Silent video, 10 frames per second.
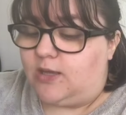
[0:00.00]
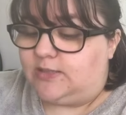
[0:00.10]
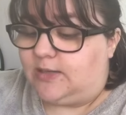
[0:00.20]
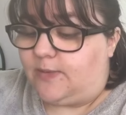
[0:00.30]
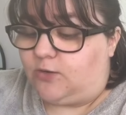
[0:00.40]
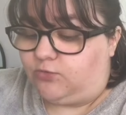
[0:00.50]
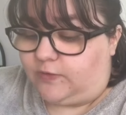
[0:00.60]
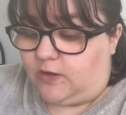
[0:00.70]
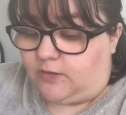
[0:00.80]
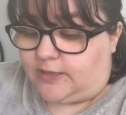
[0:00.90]
ça m'a
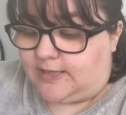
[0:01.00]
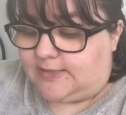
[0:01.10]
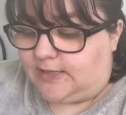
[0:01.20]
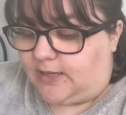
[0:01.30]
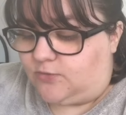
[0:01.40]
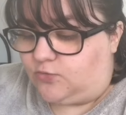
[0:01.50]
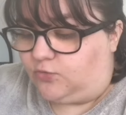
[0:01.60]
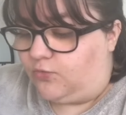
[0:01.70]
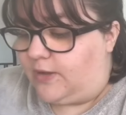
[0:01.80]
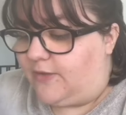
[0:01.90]
coûté euh, quasi rien du
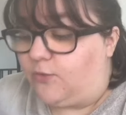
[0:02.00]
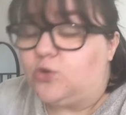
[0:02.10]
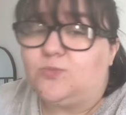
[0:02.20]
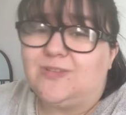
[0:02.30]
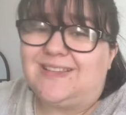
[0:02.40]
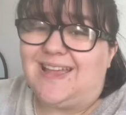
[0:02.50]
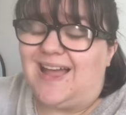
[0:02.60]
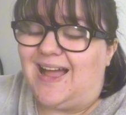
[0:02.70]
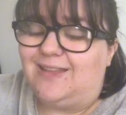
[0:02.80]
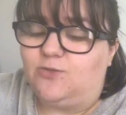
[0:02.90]
tout et franchement c'est
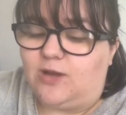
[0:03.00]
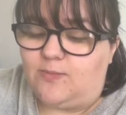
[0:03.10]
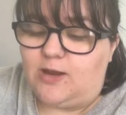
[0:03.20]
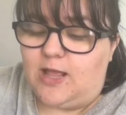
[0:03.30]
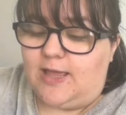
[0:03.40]
adorable.